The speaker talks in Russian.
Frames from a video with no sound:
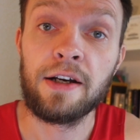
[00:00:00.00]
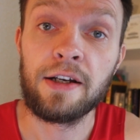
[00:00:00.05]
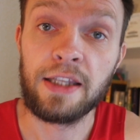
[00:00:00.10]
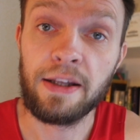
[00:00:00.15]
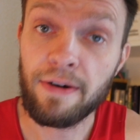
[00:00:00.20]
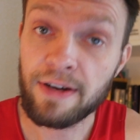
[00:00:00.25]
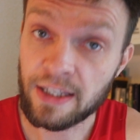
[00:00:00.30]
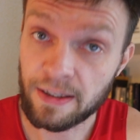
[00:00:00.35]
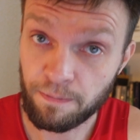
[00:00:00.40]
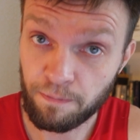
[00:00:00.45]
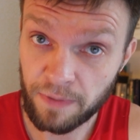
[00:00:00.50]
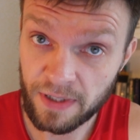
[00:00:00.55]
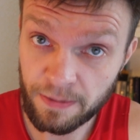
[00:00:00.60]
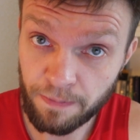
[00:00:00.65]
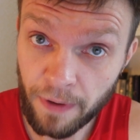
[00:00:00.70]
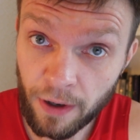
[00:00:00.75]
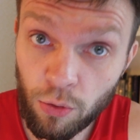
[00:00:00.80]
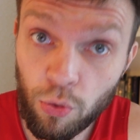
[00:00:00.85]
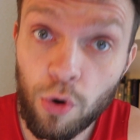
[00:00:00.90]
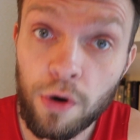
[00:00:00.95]
Давайте
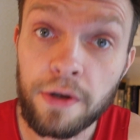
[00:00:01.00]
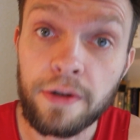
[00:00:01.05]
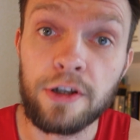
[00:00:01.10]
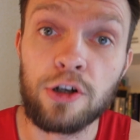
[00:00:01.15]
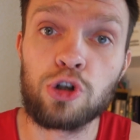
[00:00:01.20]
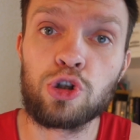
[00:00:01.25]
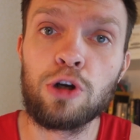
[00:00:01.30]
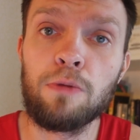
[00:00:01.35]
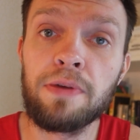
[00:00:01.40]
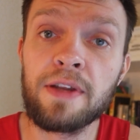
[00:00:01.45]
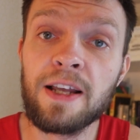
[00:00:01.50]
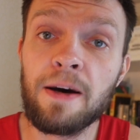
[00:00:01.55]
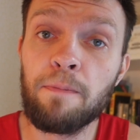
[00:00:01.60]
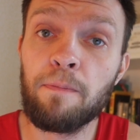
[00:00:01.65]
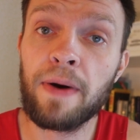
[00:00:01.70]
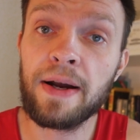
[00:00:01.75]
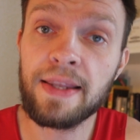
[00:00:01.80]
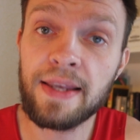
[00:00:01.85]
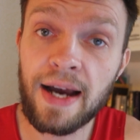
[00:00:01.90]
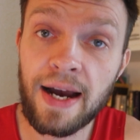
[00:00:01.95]
поспокойнее. Чтобы
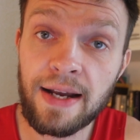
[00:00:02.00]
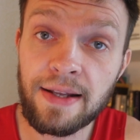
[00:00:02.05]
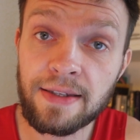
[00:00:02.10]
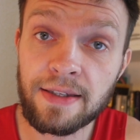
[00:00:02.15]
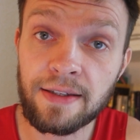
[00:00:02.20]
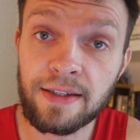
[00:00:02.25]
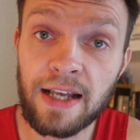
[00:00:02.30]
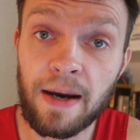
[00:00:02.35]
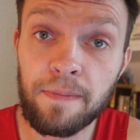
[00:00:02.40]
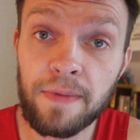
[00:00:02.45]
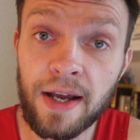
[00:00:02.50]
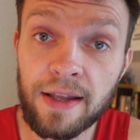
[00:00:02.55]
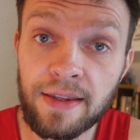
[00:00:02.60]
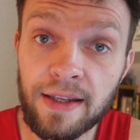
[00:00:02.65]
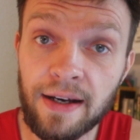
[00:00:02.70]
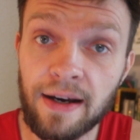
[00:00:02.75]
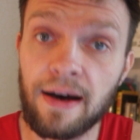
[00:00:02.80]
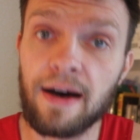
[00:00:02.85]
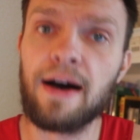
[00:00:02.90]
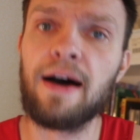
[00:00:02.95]
нам понять, нам
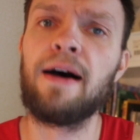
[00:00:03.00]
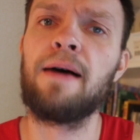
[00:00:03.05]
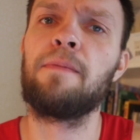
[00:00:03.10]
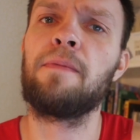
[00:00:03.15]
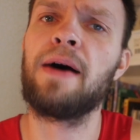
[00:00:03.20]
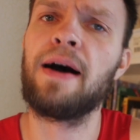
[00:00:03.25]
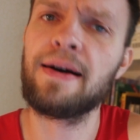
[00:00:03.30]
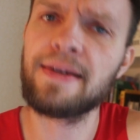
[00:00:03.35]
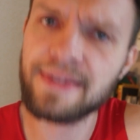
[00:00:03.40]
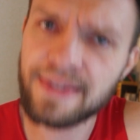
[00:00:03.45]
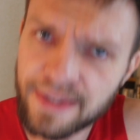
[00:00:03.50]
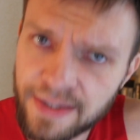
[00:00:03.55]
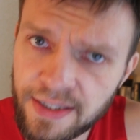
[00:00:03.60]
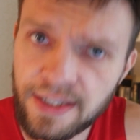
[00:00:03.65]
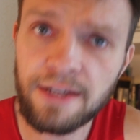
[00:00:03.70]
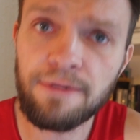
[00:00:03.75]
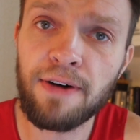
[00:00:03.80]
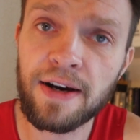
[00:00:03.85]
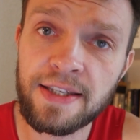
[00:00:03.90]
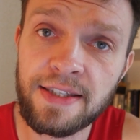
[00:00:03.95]
надо
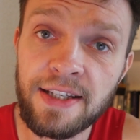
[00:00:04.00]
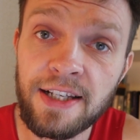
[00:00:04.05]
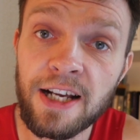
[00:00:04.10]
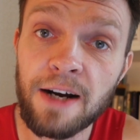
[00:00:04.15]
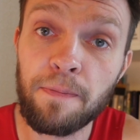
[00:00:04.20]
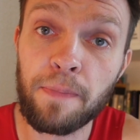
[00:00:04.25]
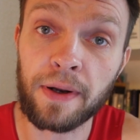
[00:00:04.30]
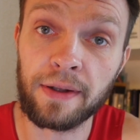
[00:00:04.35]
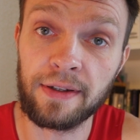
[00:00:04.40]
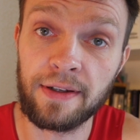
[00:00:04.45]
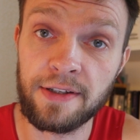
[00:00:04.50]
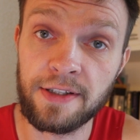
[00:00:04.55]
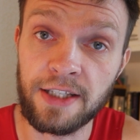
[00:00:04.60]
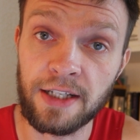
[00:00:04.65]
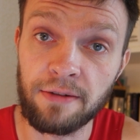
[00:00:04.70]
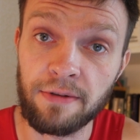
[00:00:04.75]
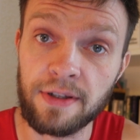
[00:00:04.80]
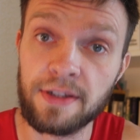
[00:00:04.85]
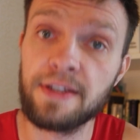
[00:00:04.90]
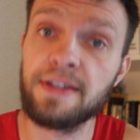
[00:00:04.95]
Сти Василия
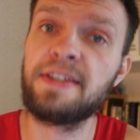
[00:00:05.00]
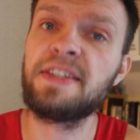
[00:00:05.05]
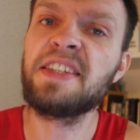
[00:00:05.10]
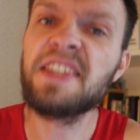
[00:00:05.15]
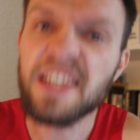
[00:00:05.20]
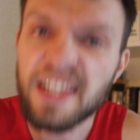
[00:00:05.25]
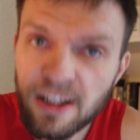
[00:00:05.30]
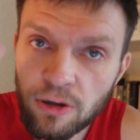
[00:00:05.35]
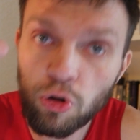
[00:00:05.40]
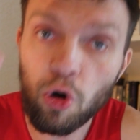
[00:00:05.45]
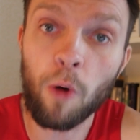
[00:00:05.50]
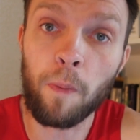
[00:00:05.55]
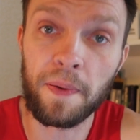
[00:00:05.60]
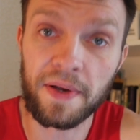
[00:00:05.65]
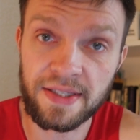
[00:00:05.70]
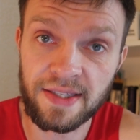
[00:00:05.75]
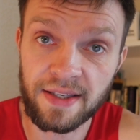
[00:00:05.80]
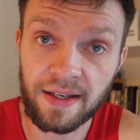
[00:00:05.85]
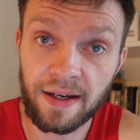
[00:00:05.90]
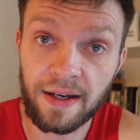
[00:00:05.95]
проанализировать, стиль
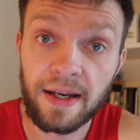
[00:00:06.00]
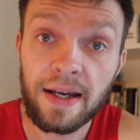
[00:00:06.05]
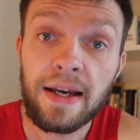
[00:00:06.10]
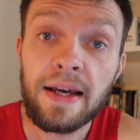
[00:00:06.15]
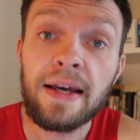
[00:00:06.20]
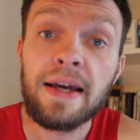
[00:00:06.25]
Лопеса